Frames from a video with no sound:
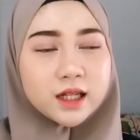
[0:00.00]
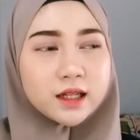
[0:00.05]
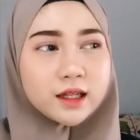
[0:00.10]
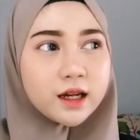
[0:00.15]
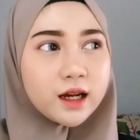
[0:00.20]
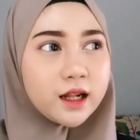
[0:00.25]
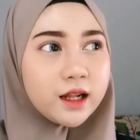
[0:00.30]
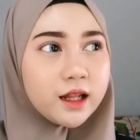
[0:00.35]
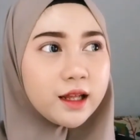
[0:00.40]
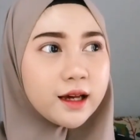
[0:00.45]
kalau
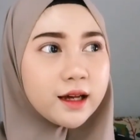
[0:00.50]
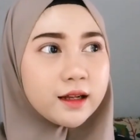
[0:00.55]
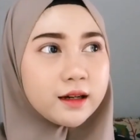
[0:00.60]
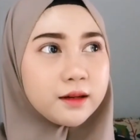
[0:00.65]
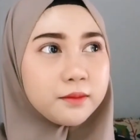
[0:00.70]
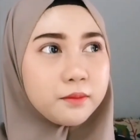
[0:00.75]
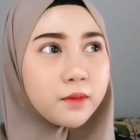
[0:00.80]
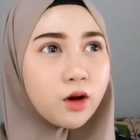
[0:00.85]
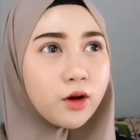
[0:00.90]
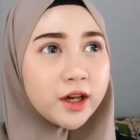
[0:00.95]
misalnya
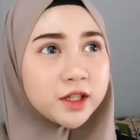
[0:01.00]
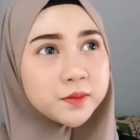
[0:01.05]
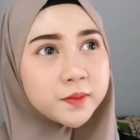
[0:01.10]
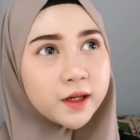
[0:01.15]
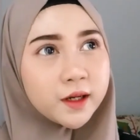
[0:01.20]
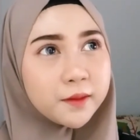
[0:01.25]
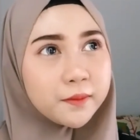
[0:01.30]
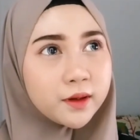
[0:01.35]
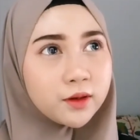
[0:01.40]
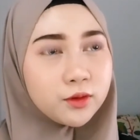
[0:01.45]
kalian mau
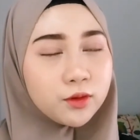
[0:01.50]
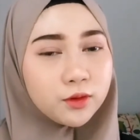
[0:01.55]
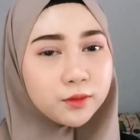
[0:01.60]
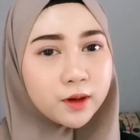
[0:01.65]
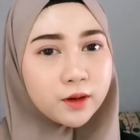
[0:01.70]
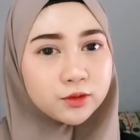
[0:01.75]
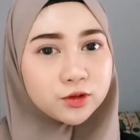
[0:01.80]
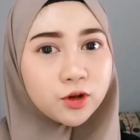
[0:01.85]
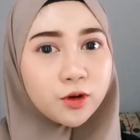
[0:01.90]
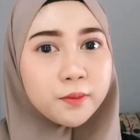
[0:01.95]
eksperimen
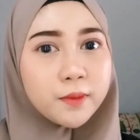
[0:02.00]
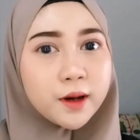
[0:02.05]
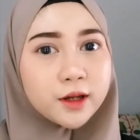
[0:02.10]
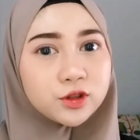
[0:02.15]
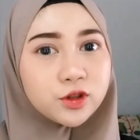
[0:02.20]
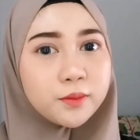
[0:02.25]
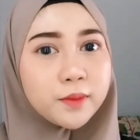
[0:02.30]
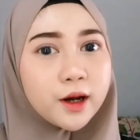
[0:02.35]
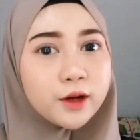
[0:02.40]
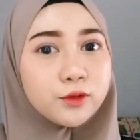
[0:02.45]
dulu mau
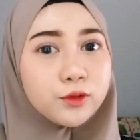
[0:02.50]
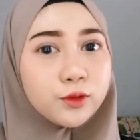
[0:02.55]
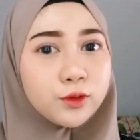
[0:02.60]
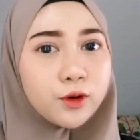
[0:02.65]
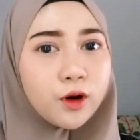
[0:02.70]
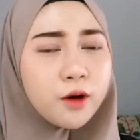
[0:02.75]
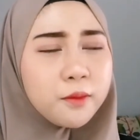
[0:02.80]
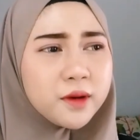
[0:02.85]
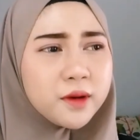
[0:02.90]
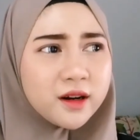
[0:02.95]

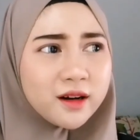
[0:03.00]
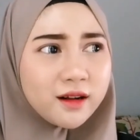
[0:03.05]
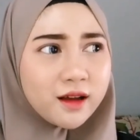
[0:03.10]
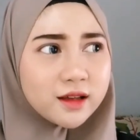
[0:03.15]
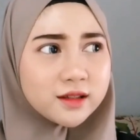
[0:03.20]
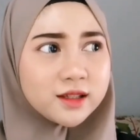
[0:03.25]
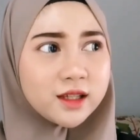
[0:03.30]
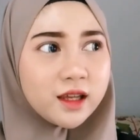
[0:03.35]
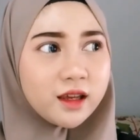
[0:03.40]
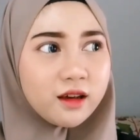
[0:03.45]
coba-coba dulu oh
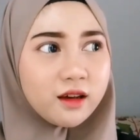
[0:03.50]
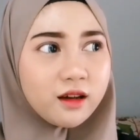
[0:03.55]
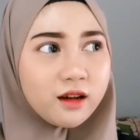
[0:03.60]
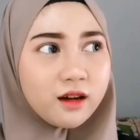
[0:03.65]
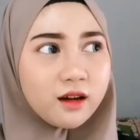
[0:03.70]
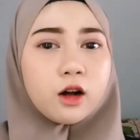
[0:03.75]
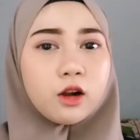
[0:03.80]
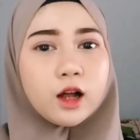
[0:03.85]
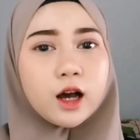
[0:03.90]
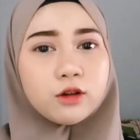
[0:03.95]
bener gak sih
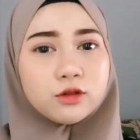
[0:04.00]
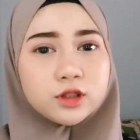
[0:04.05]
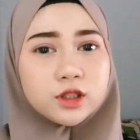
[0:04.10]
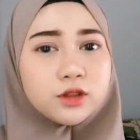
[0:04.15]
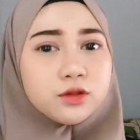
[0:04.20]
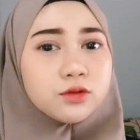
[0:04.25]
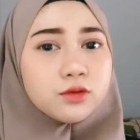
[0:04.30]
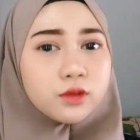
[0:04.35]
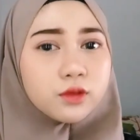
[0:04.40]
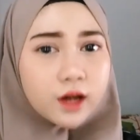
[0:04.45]
kalau
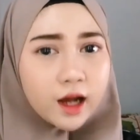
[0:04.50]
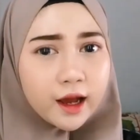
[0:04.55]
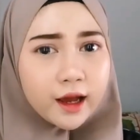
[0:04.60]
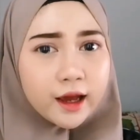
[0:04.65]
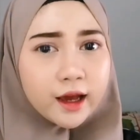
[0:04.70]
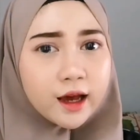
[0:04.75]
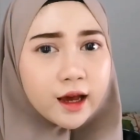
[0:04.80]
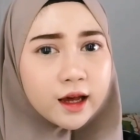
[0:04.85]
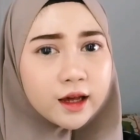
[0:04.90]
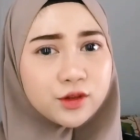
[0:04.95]
aku sih
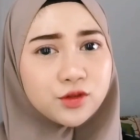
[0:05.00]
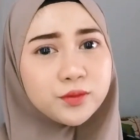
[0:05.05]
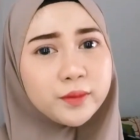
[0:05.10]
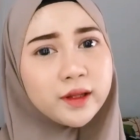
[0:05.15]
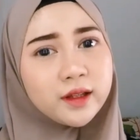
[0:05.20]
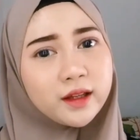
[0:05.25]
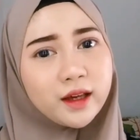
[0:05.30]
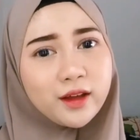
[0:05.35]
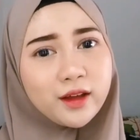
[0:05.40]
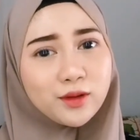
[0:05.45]
suka ya
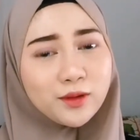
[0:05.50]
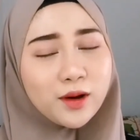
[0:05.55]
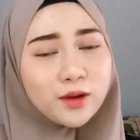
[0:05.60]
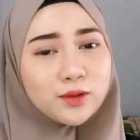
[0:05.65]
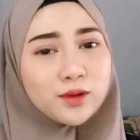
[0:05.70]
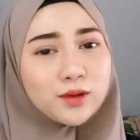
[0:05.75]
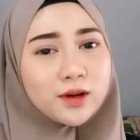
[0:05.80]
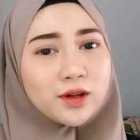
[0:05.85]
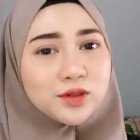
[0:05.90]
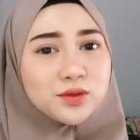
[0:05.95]
cuman ya
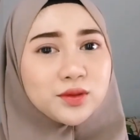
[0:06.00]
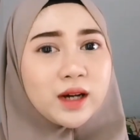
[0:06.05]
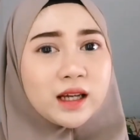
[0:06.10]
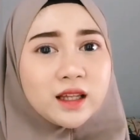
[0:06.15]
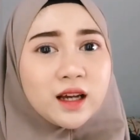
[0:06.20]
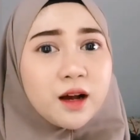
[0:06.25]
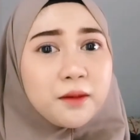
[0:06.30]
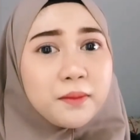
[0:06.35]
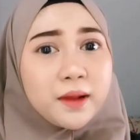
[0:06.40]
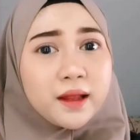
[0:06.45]
itu aku
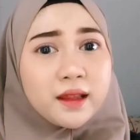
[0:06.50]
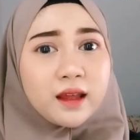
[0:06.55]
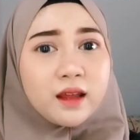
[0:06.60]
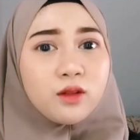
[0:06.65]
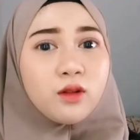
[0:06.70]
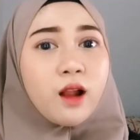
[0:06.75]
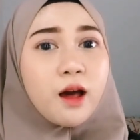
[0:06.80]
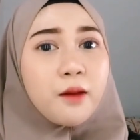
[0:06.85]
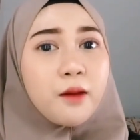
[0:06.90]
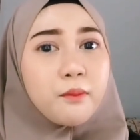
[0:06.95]
nggak sukanya
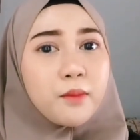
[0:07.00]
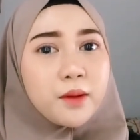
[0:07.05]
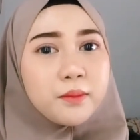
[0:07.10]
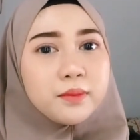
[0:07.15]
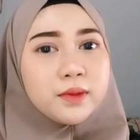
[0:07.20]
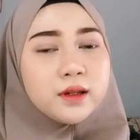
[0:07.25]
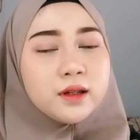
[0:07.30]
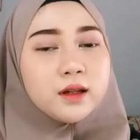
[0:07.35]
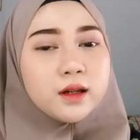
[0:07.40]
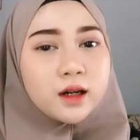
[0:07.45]
ngeblendnya itu
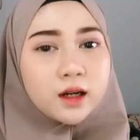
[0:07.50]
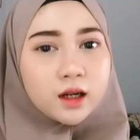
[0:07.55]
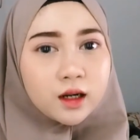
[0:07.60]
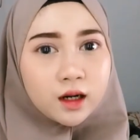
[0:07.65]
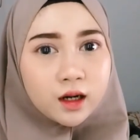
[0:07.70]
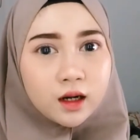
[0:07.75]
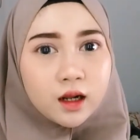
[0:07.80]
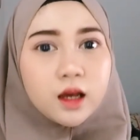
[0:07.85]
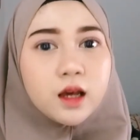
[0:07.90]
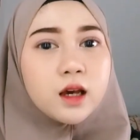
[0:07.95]
lama
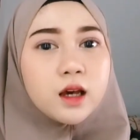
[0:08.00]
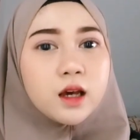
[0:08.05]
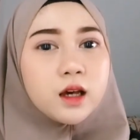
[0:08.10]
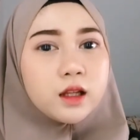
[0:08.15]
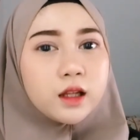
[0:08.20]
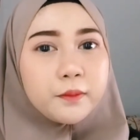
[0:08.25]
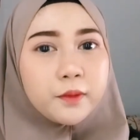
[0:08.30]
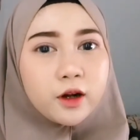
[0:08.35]
bener